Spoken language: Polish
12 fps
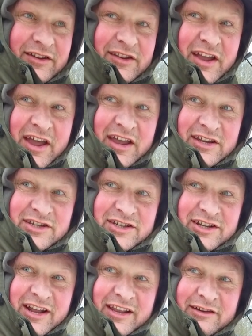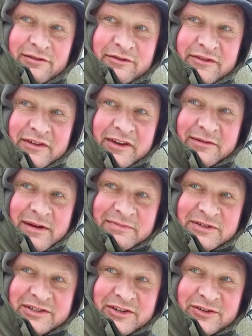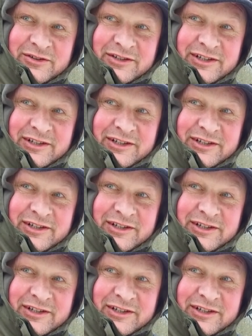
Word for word: Nie, jeszcze na niej łowię chyba przez rok.